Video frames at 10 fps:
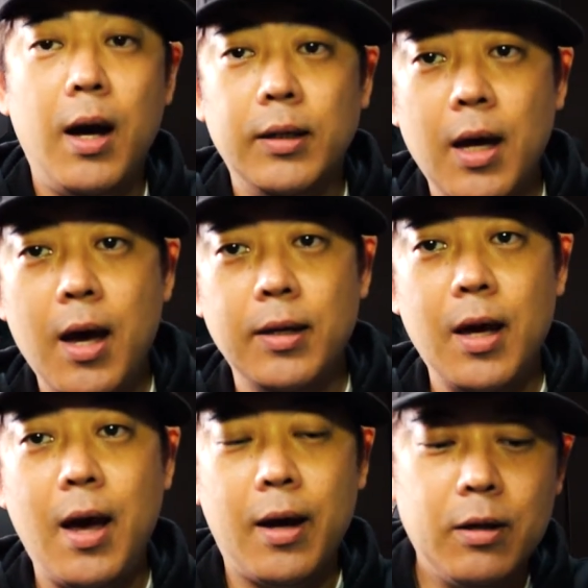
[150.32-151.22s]
いやい
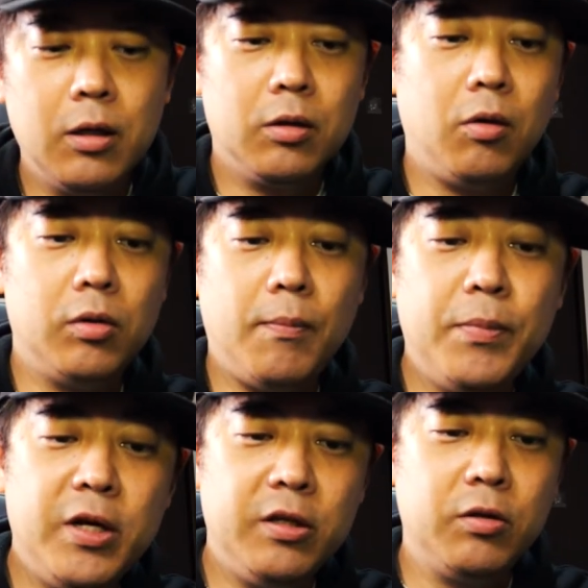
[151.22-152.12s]
やこの
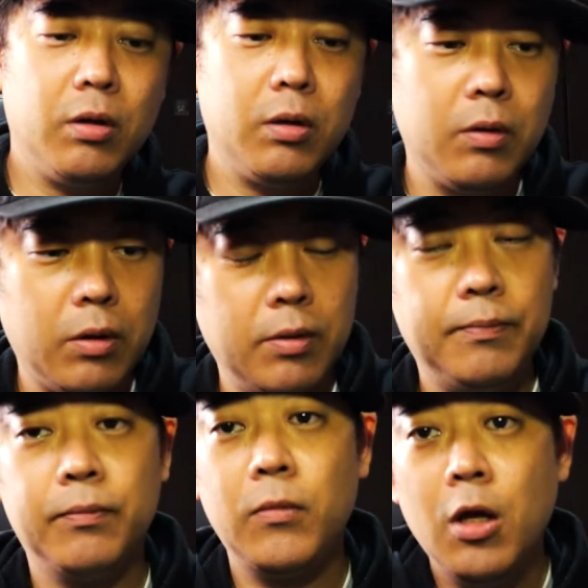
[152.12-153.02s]
ビート
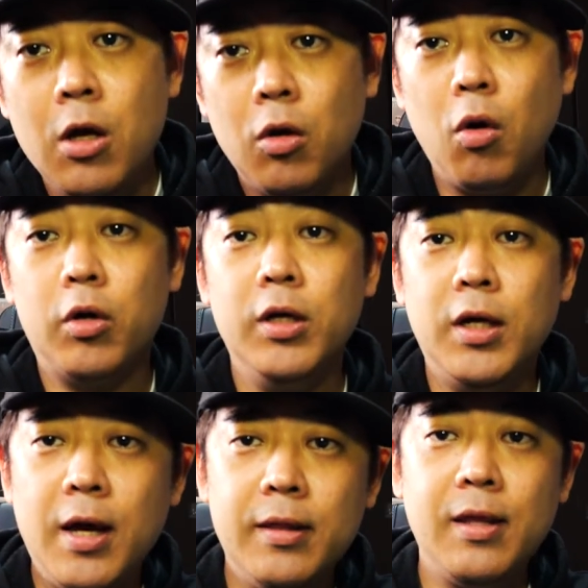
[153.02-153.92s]
ご機
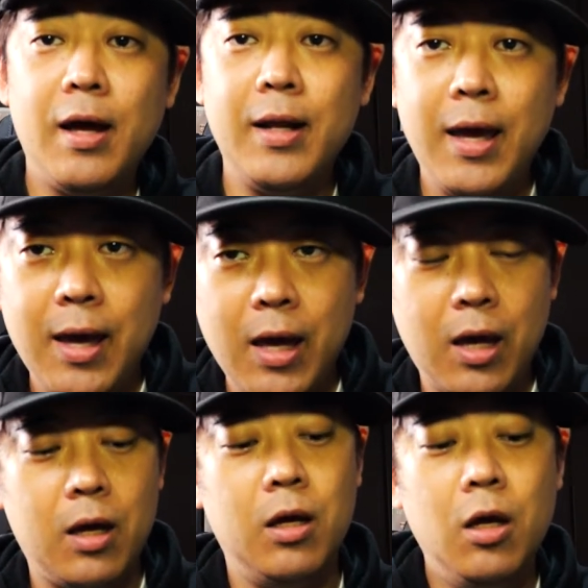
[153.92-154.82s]
嫌だ
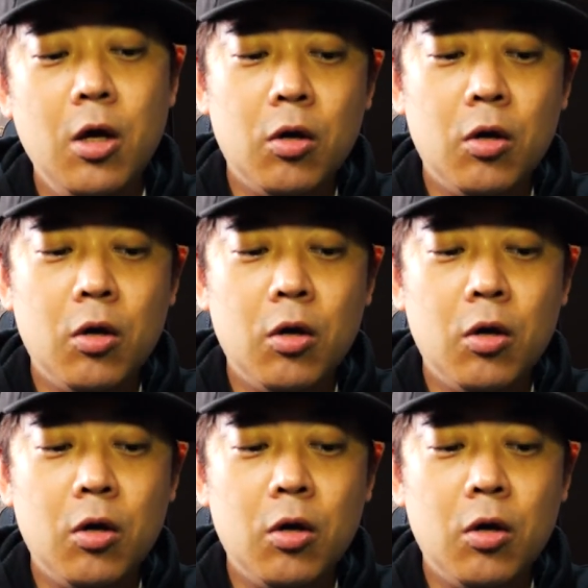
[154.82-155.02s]
ね。